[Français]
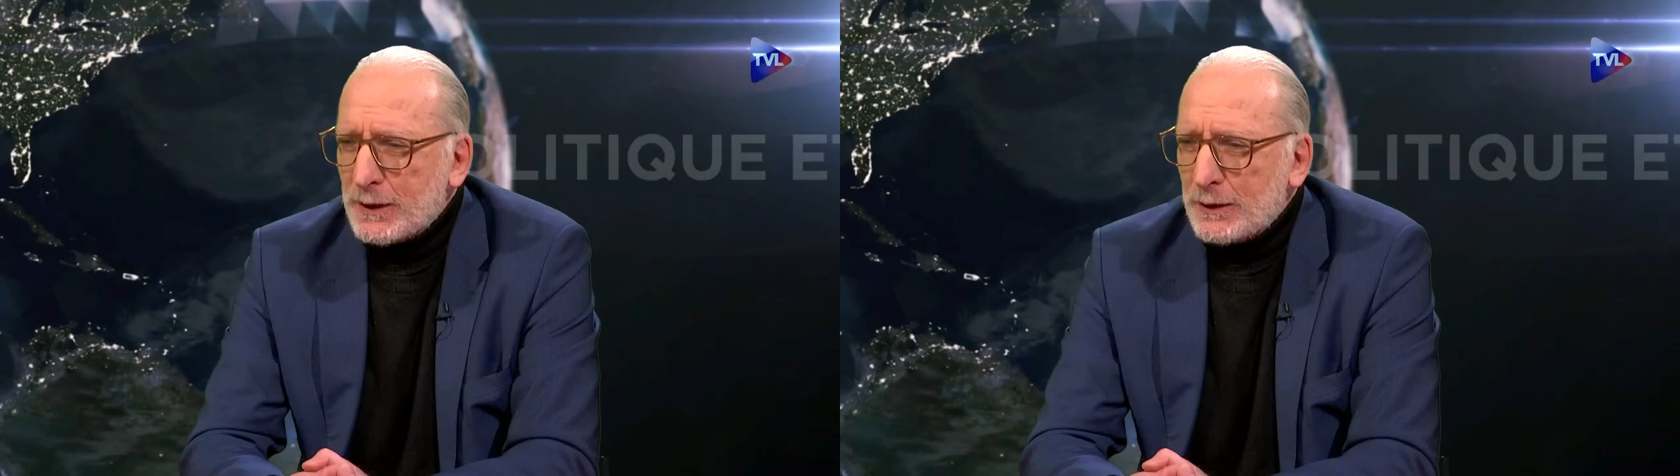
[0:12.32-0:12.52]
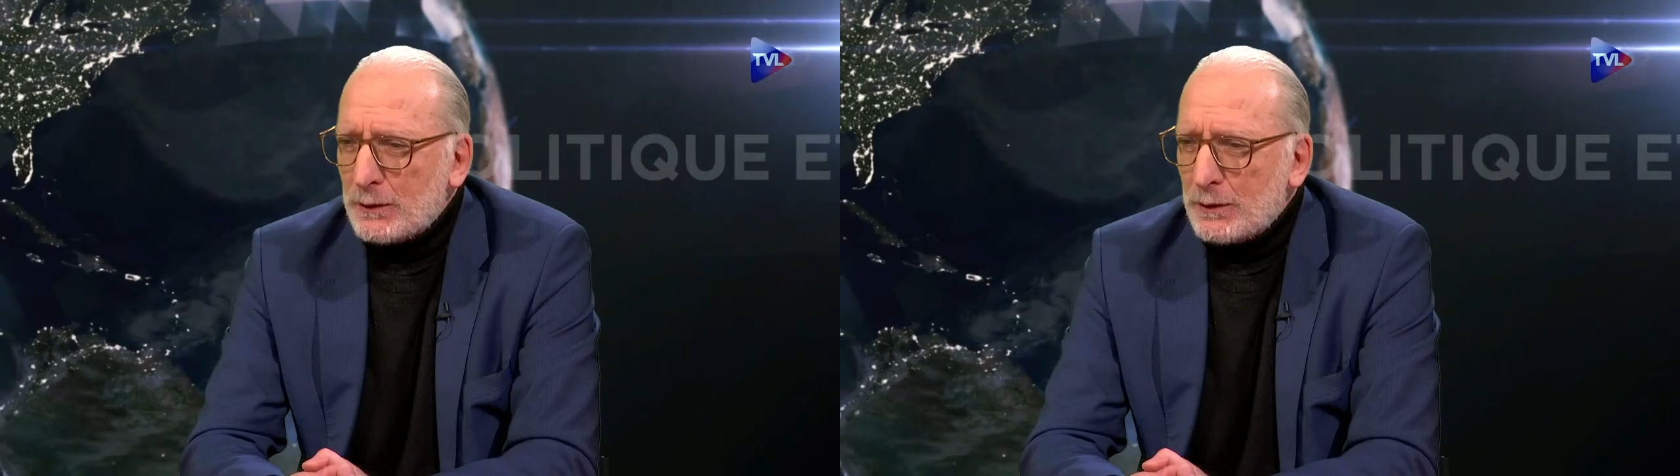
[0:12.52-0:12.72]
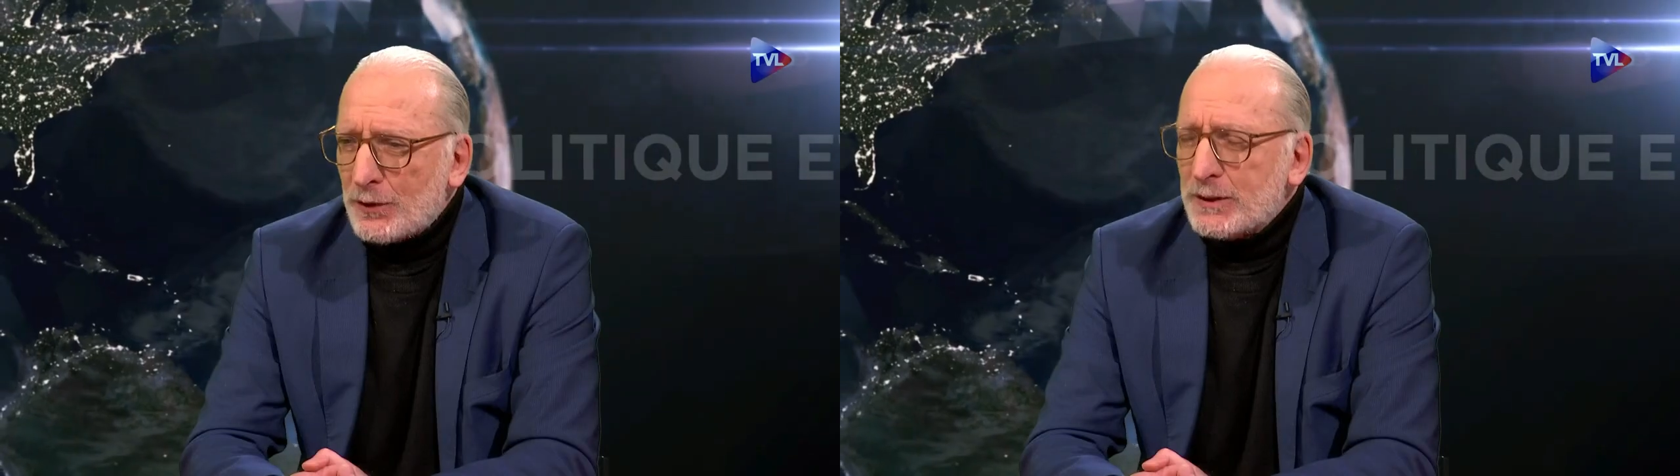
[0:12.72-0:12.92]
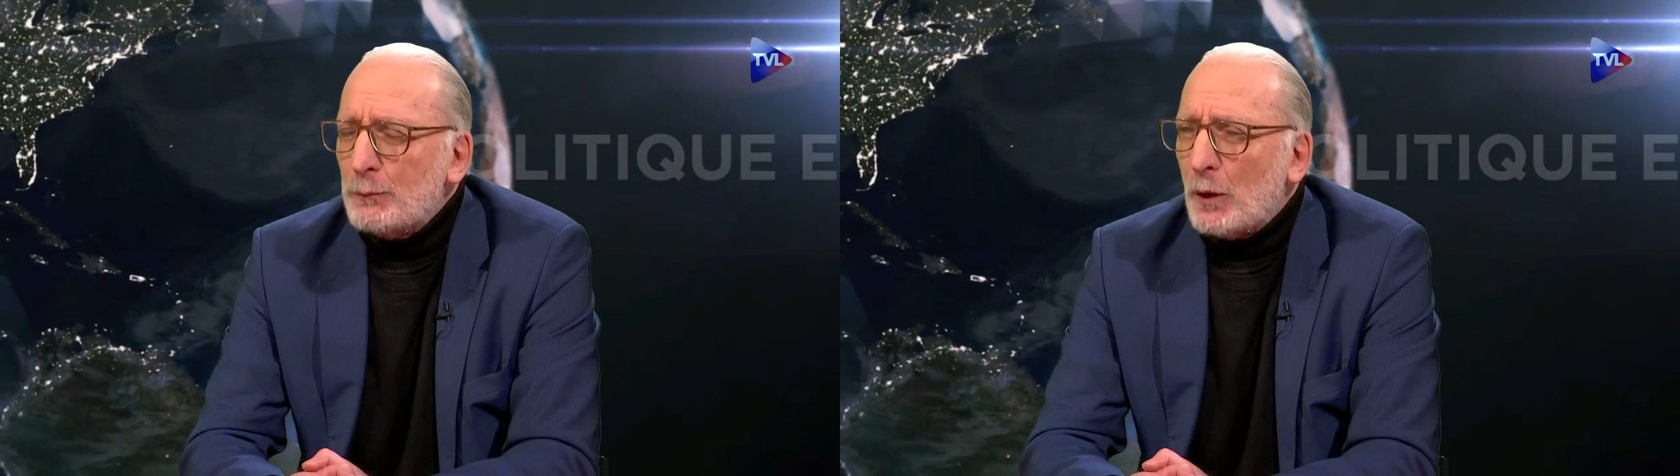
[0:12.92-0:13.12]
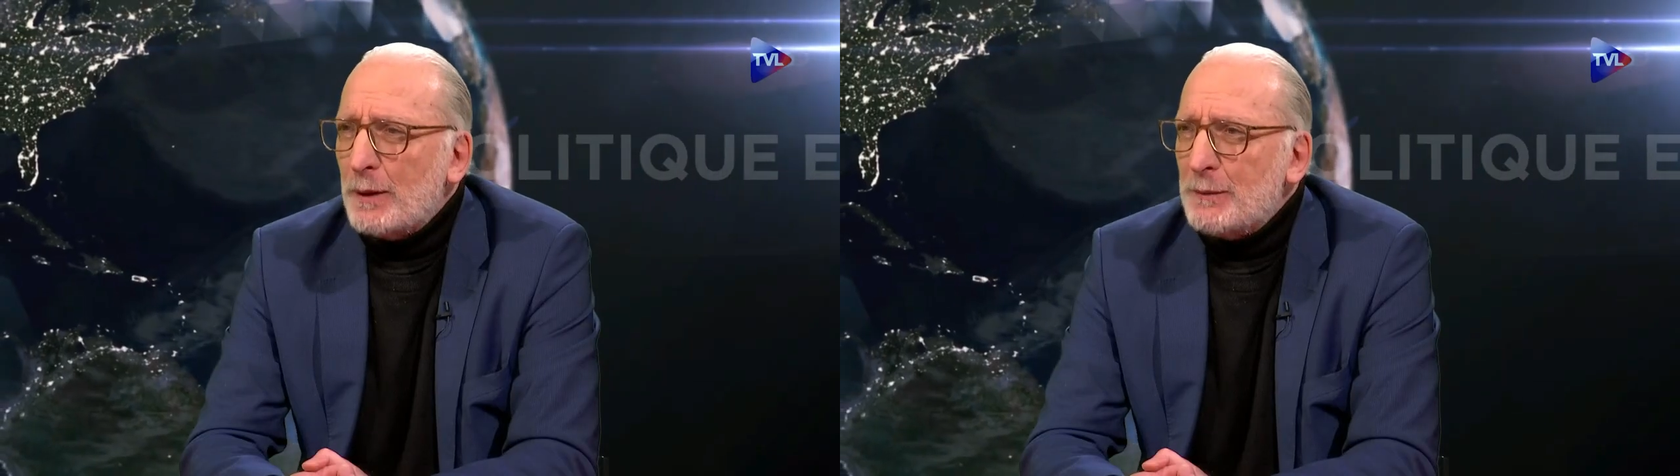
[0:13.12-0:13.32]
c'est
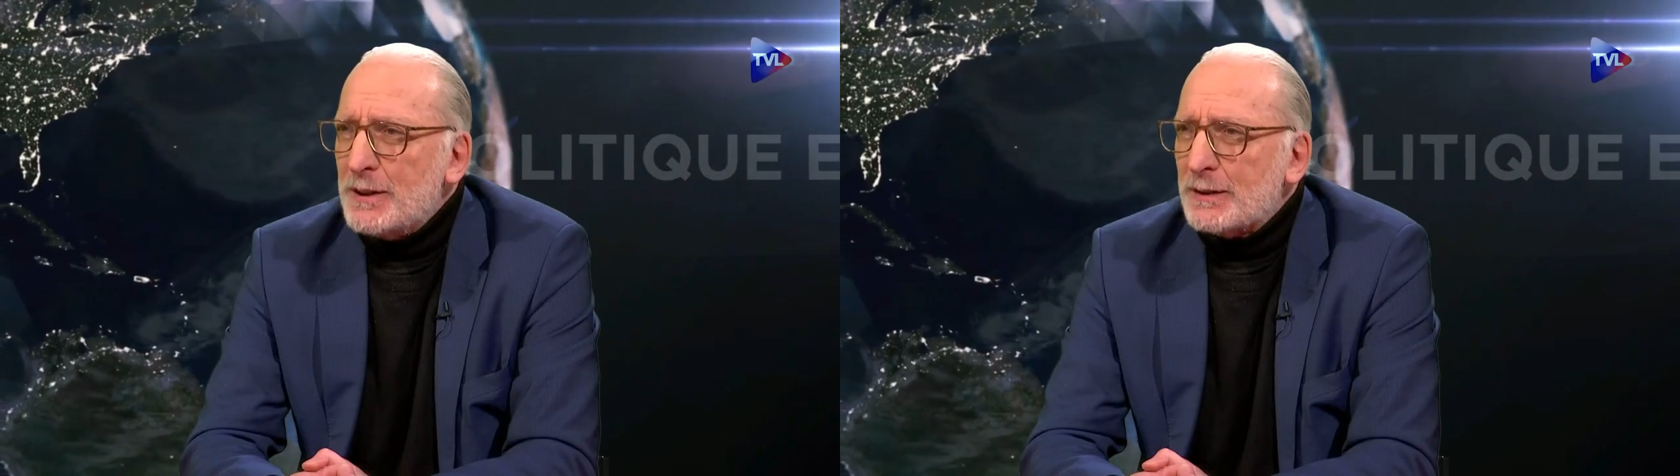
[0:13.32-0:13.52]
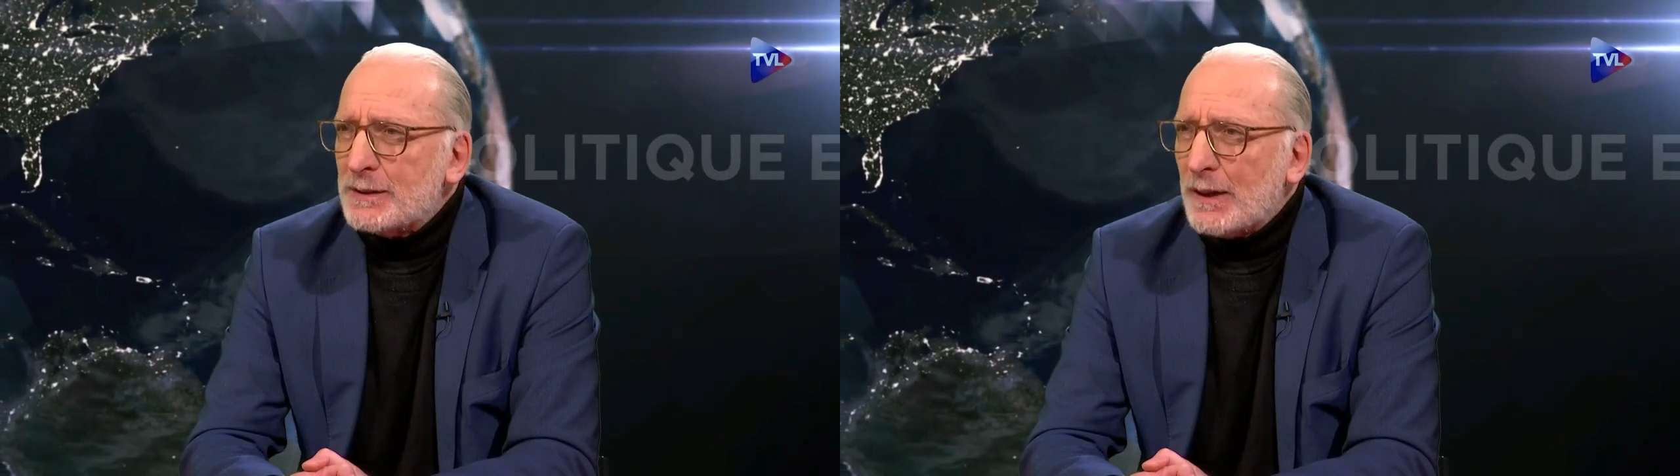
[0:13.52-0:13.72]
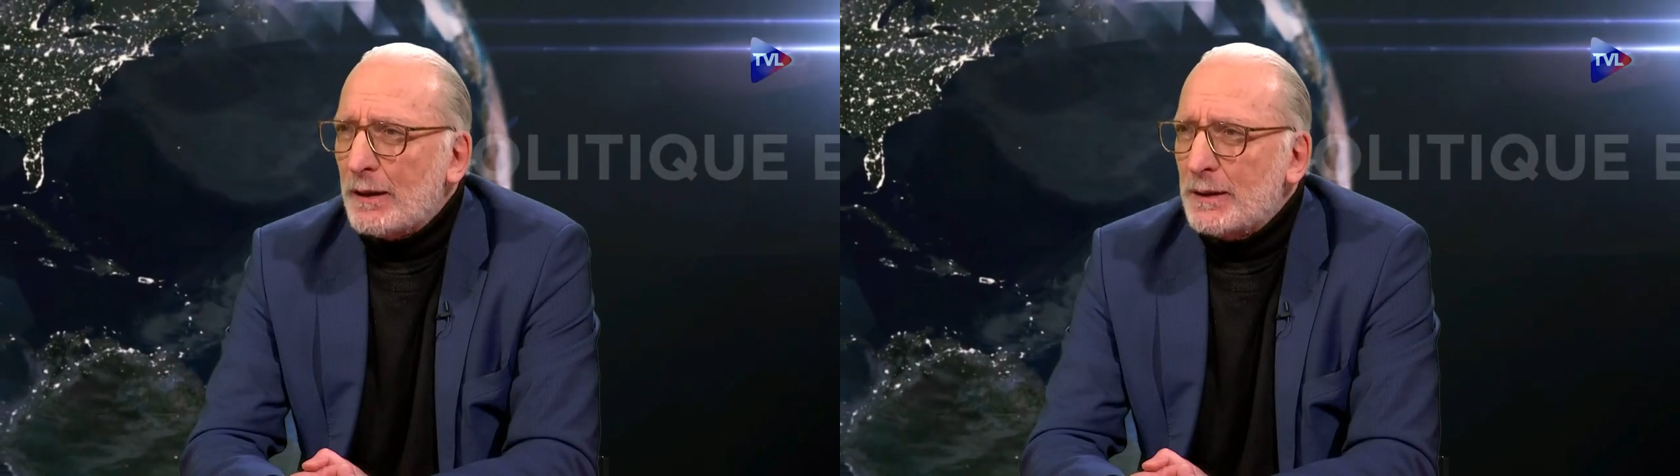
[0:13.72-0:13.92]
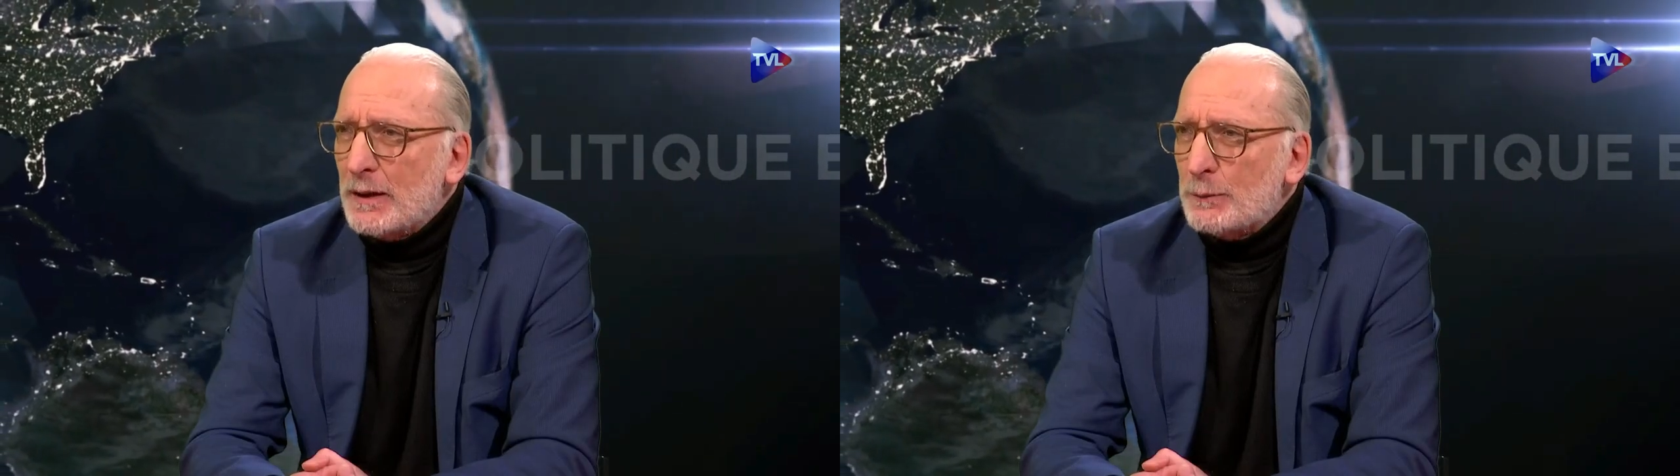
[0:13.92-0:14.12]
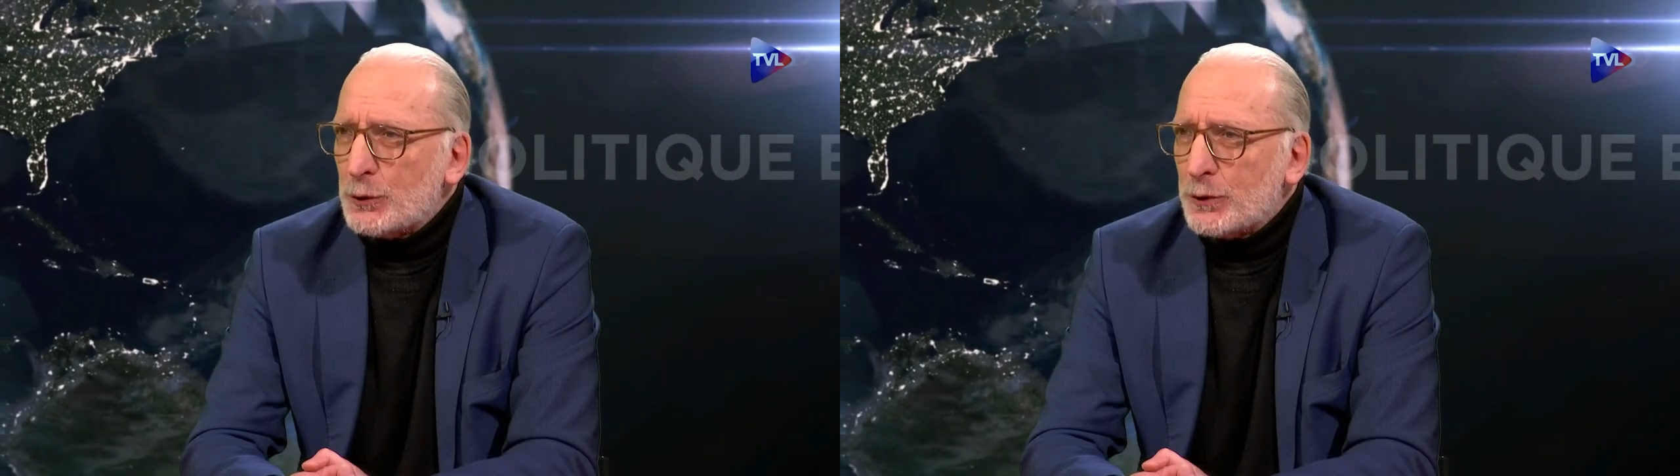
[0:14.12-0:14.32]
l'ancien Premier ministre
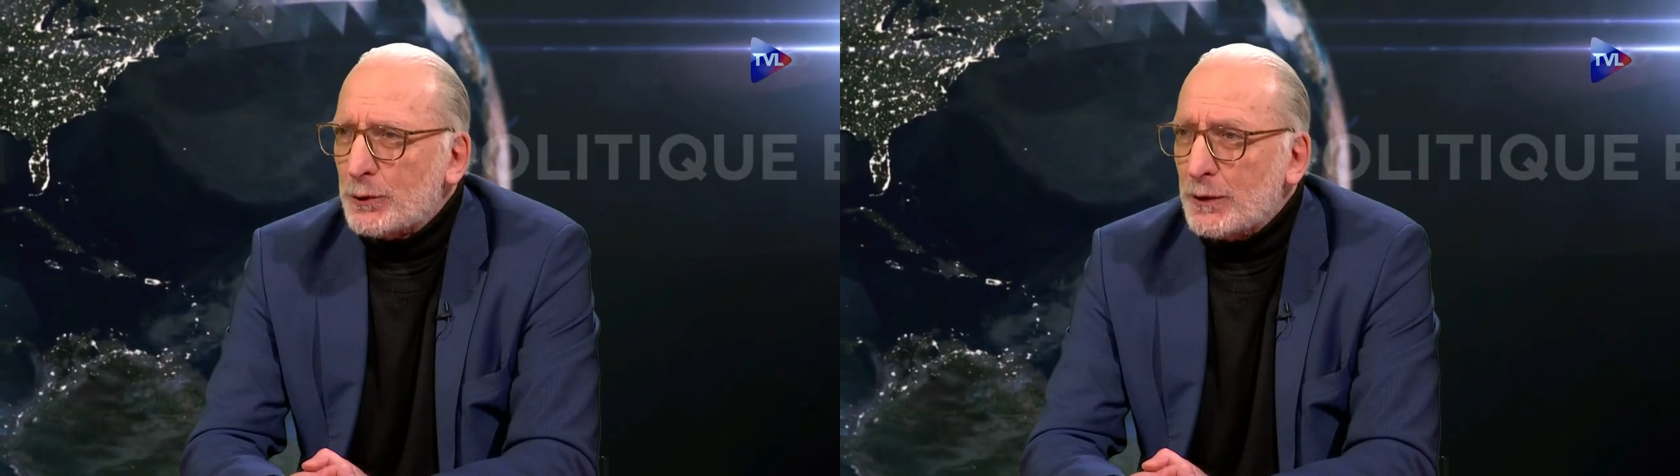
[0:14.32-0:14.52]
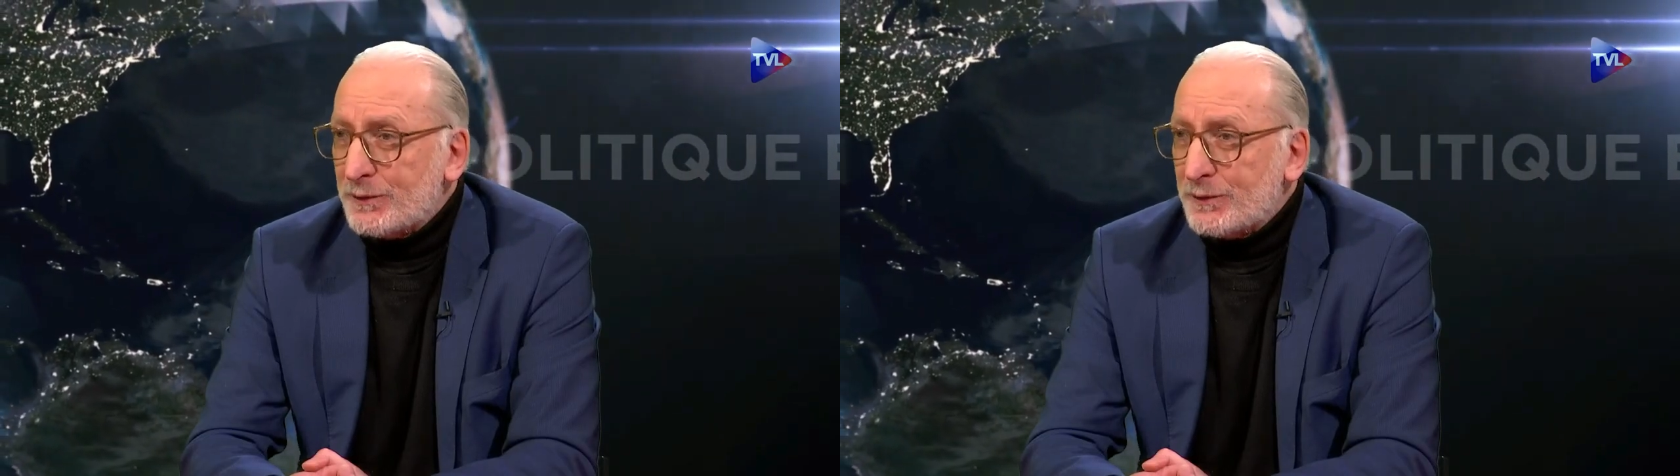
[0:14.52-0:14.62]
israélien, M.